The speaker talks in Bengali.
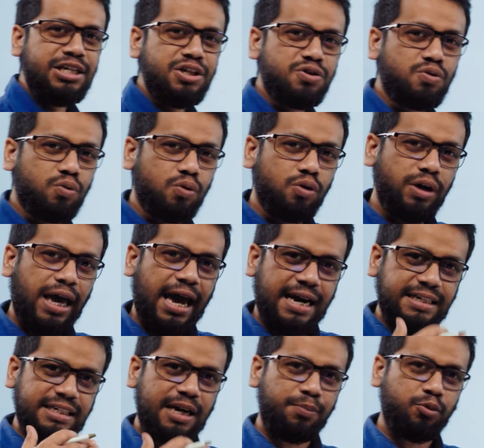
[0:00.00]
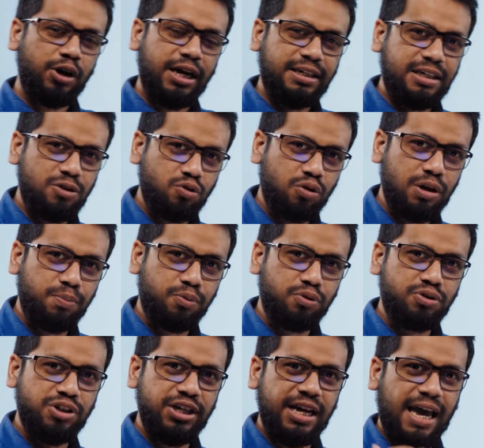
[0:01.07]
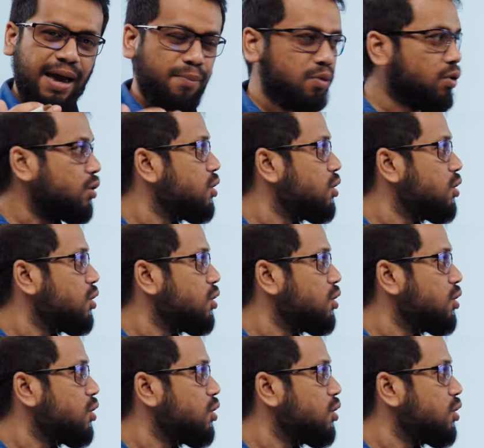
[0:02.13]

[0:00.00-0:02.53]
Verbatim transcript: জিনিসগুলো একটার পর একটা চোখে পড়ছে এবং